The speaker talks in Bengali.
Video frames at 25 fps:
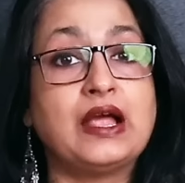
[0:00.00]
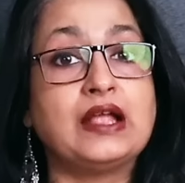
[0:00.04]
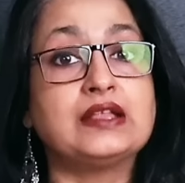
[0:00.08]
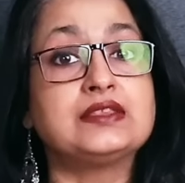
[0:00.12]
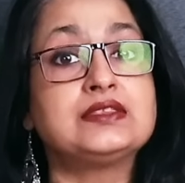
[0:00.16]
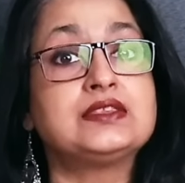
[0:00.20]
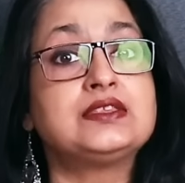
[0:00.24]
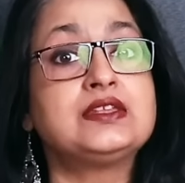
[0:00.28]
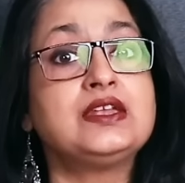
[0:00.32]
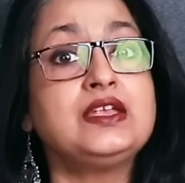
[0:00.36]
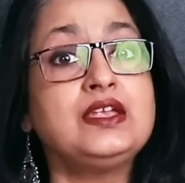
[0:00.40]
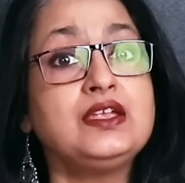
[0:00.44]

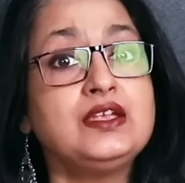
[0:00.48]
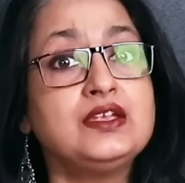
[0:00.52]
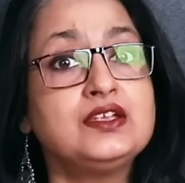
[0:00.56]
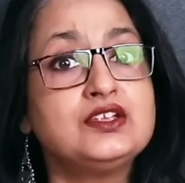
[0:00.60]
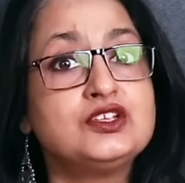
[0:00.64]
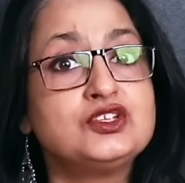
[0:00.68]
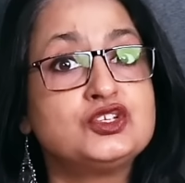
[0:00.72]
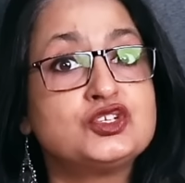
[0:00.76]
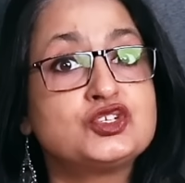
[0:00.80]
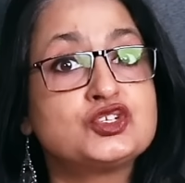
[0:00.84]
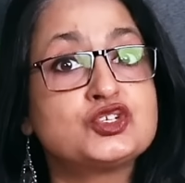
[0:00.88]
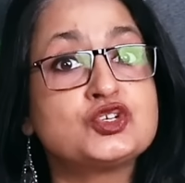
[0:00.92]
রাত্রি
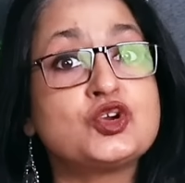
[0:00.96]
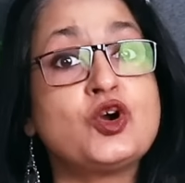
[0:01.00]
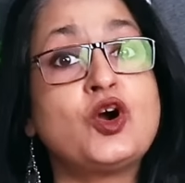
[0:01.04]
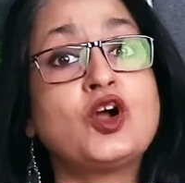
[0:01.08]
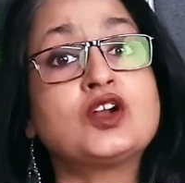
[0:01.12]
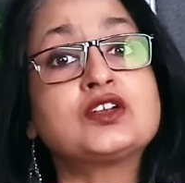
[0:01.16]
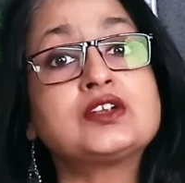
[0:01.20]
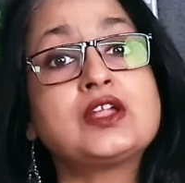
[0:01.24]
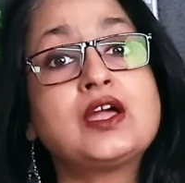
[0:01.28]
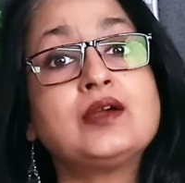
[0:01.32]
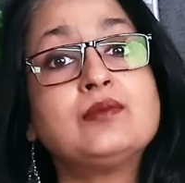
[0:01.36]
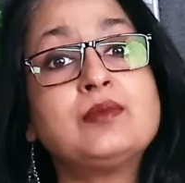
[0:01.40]

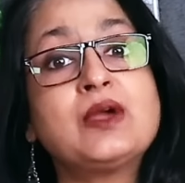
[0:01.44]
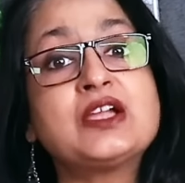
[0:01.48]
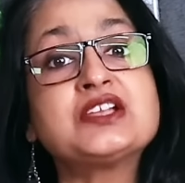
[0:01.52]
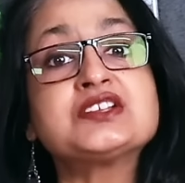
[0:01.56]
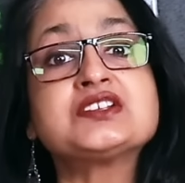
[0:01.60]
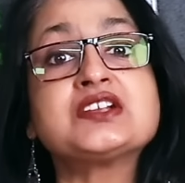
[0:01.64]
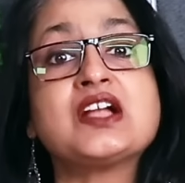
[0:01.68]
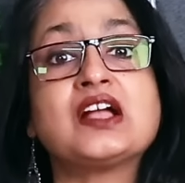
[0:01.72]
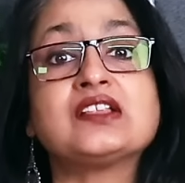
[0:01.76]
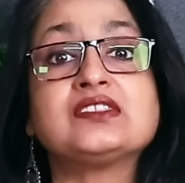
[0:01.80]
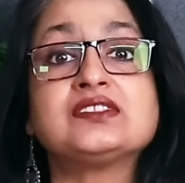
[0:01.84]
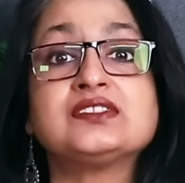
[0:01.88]
ছটা বা
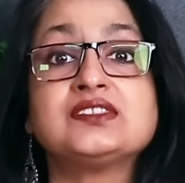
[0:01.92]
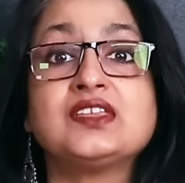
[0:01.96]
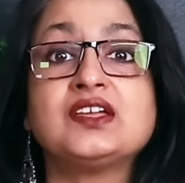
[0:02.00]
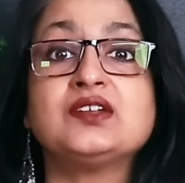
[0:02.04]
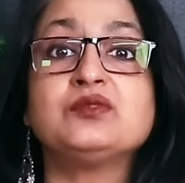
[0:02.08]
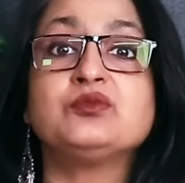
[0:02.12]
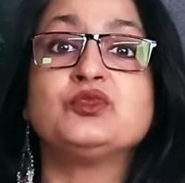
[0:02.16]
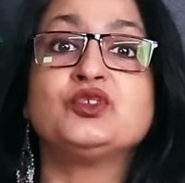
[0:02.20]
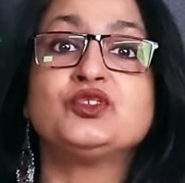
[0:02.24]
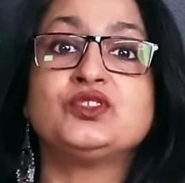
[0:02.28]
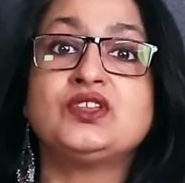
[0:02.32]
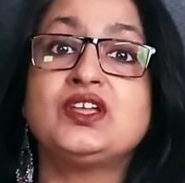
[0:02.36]

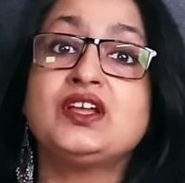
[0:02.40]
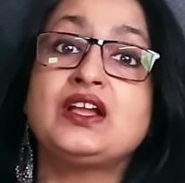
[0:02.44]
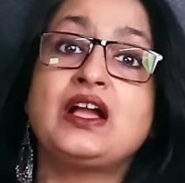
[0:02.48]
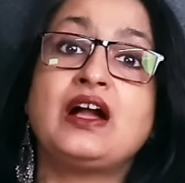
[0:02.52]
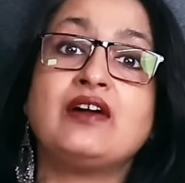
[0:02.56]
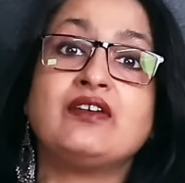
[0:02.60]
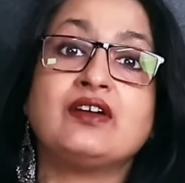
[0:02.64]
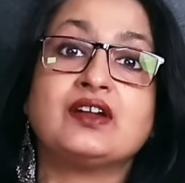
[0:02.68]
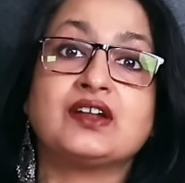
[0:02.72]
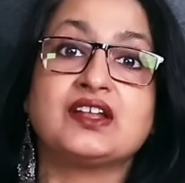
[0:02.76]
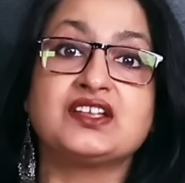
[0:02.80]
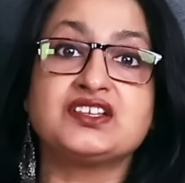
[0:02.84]
সাতটার মধ্যে
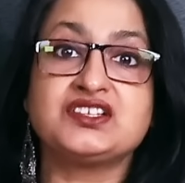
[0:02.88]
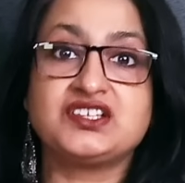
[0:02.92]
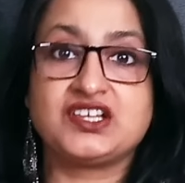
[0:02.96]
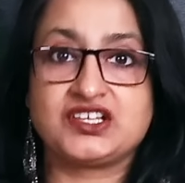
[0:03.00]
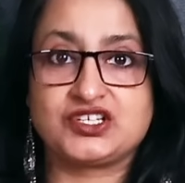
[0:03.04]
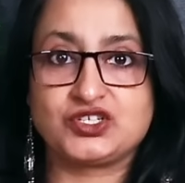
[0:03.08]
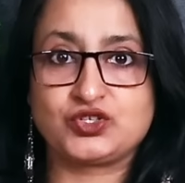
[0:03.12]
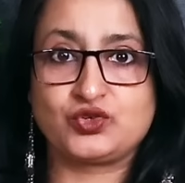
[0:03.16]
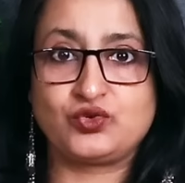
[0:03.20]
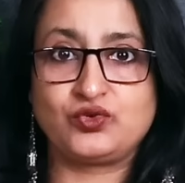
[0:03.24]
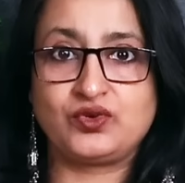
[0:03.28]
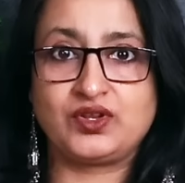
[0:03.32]
খাওয়াটা
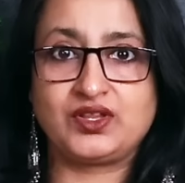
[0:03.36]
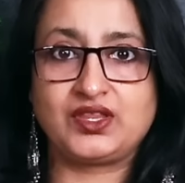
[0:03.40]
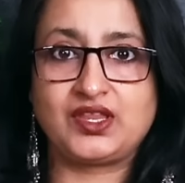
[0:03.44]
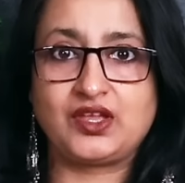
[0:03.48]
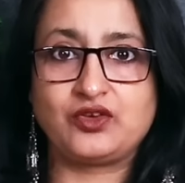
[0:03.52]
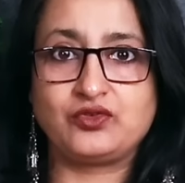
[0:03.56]
শেষ করে